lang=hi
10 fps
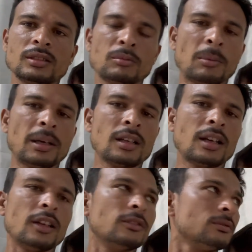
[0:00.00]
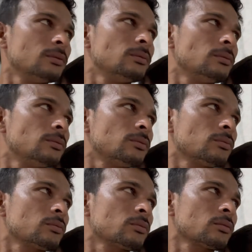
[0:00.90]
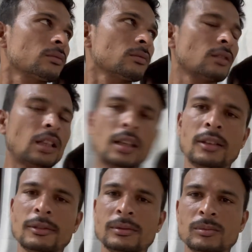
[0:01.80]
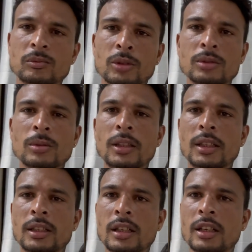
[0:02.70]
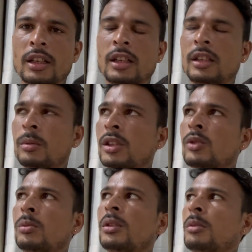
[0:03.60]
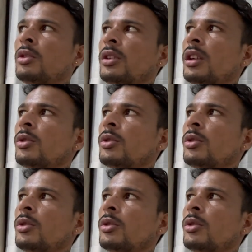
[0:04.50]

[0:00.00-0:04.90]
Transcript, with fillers: मम्मा कहाँ हैं हैं उसको लेके गए हैं लेबर रूम में बोल रहे हैं